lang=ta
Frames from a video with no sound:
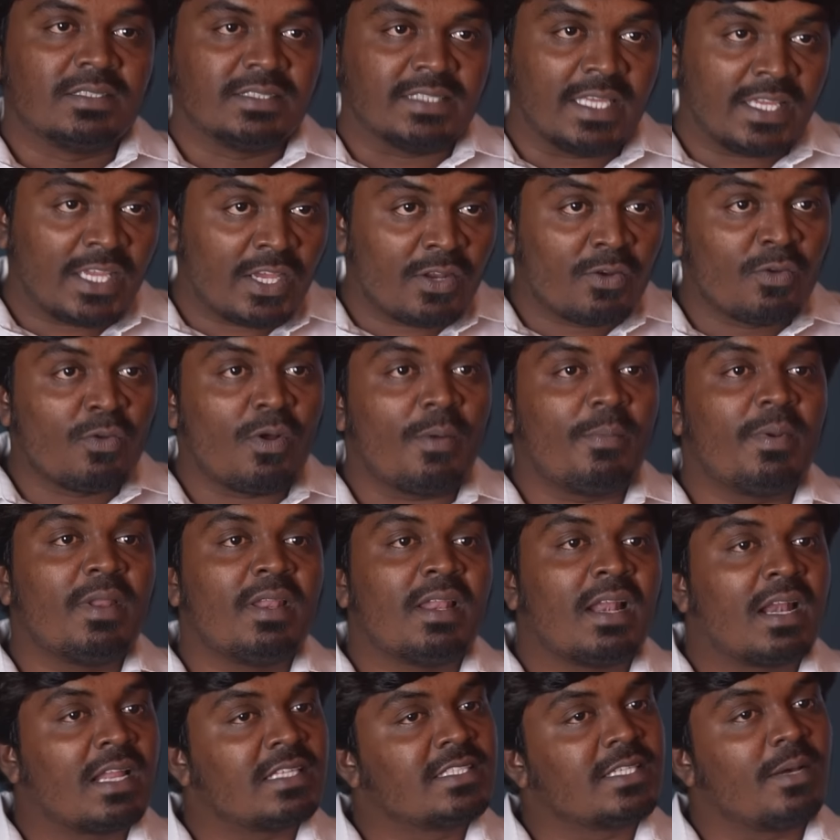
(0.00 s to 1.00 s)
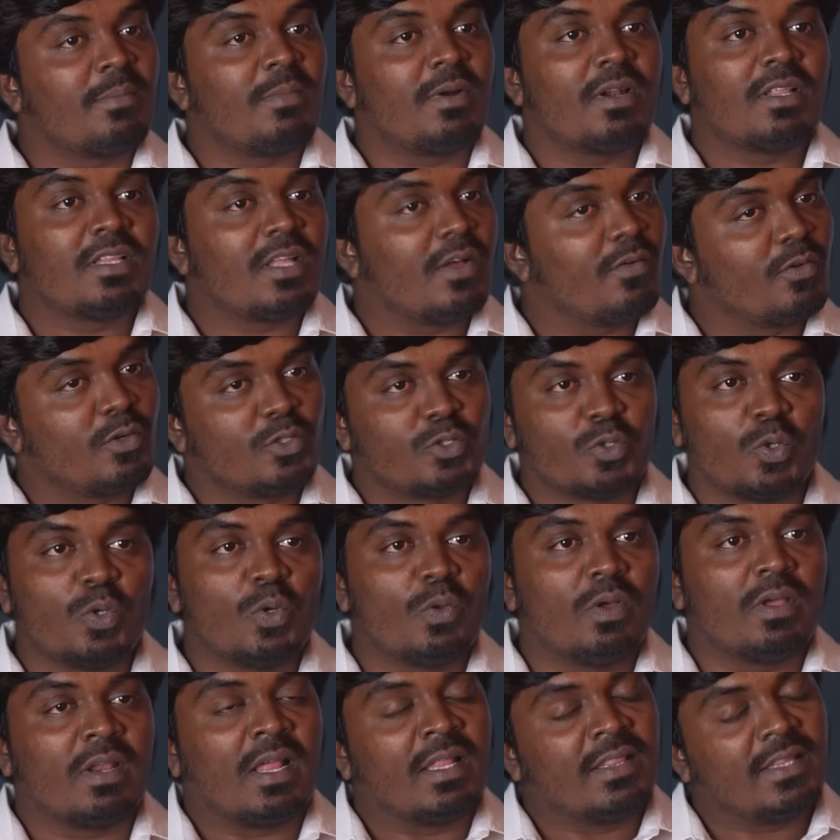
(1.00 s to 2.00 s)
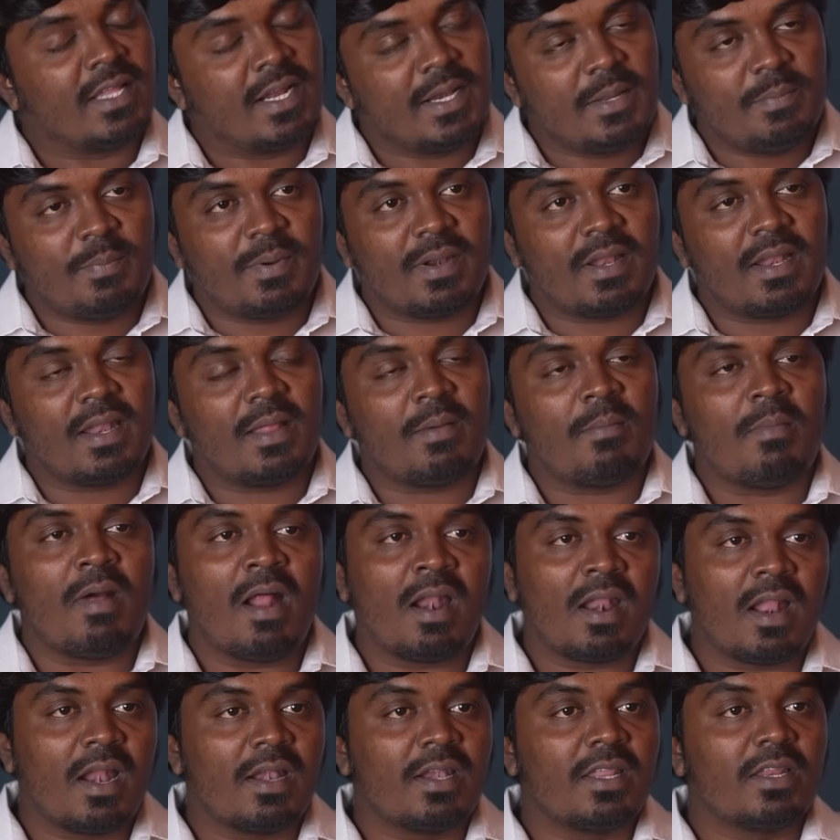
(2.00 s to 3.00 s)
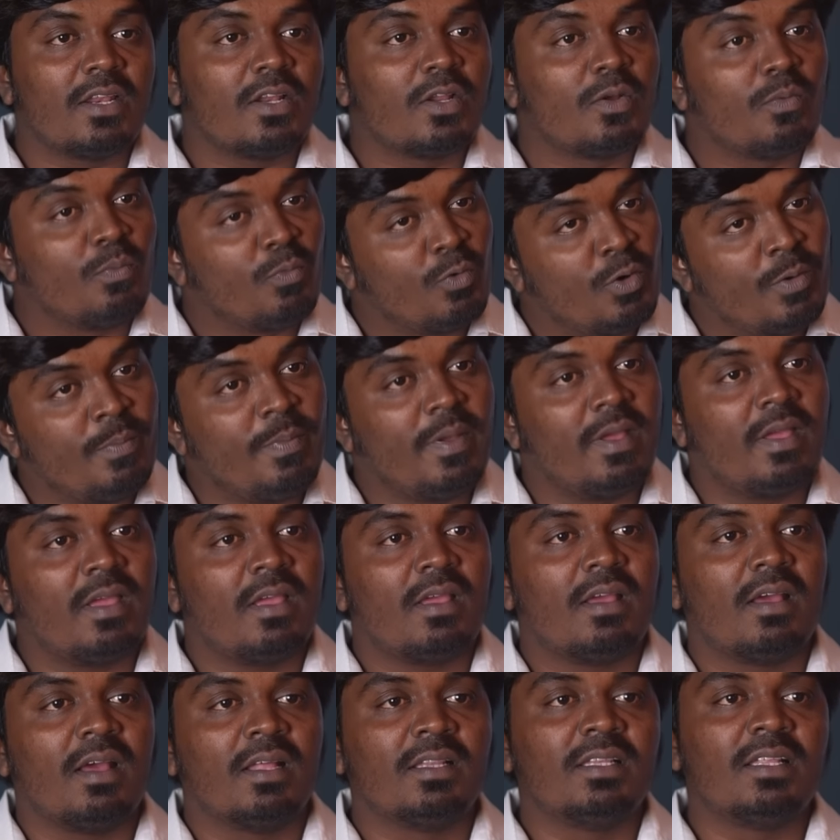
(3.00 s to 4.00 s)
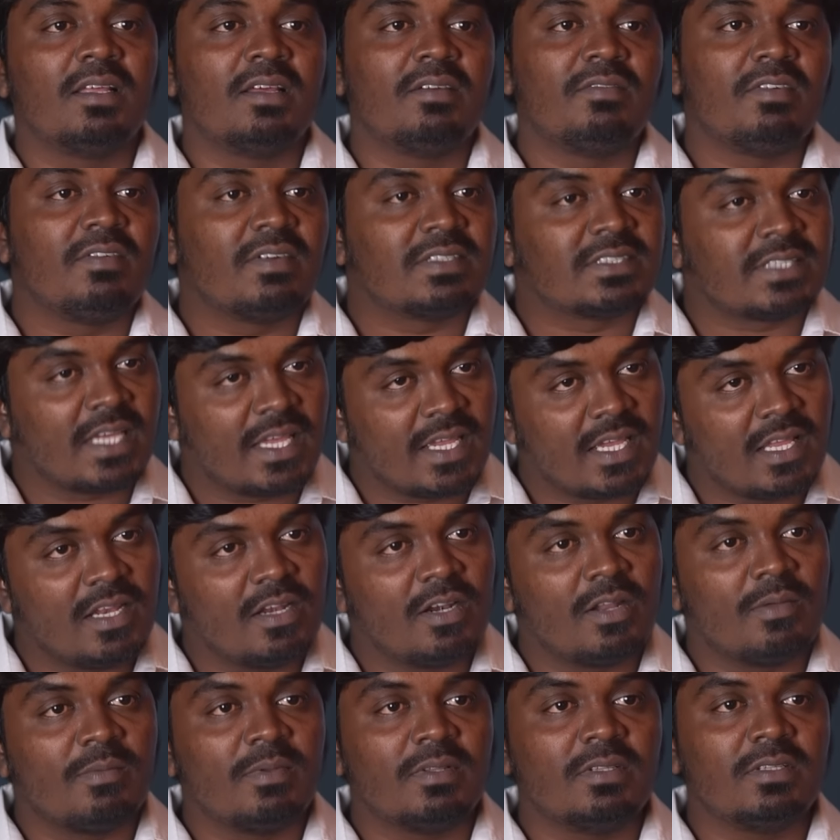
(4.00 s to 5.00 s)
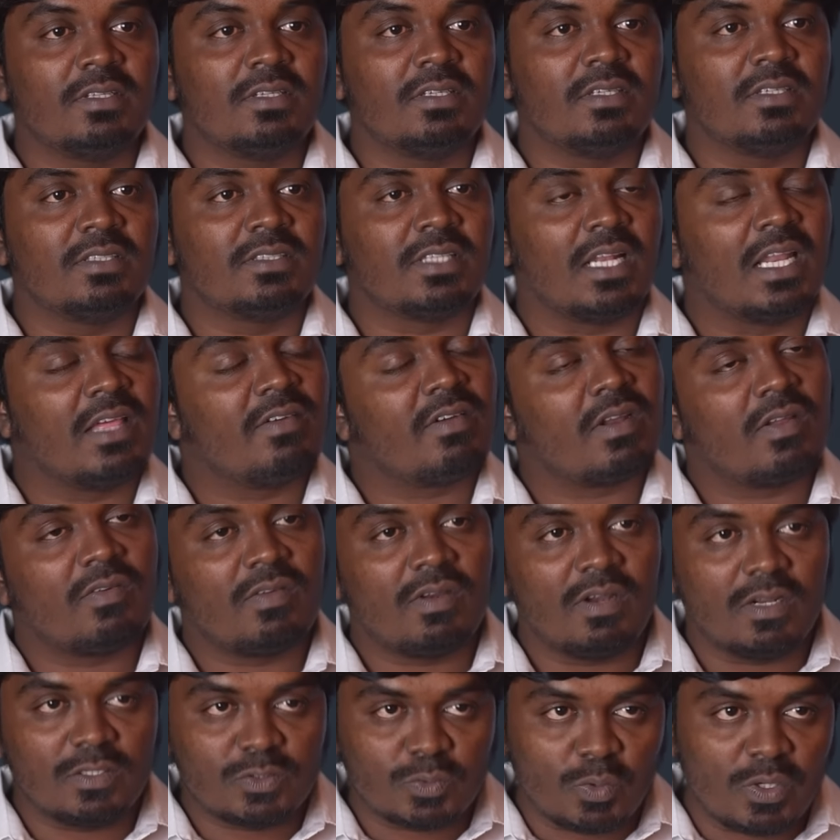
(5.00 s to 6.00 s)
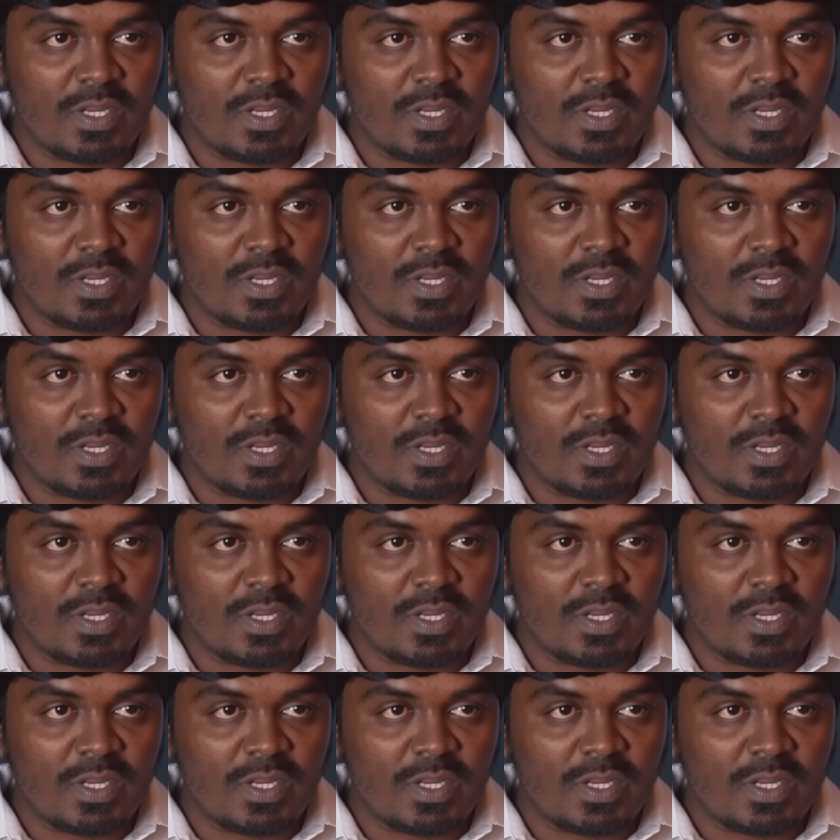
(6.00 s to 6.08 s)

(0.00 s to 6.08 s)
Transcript: செய்யணும் அப்படின்னு நினச்சா மட்டும்தான் அவர் சொல்லுவார் அந்த அடிப்படையில் மாநாட்டிற்கு முன்பே அந்த விவசாயிகளிடம் வந்து தலைவர் அவர்கள்